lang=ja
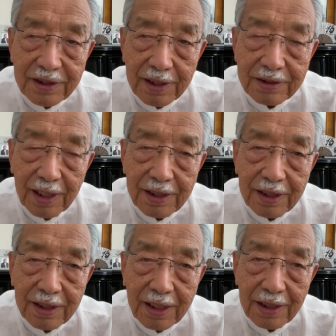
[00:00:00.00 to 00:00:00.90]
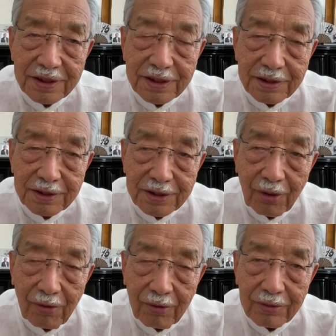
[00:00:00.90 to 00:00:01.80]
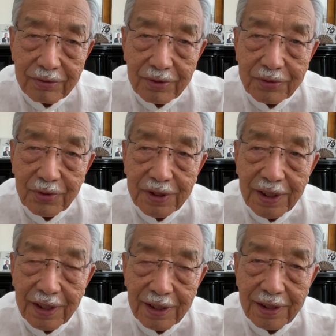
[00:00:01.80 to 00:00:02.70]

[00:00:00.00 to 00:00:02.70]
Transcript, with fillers: 最大関心事ということに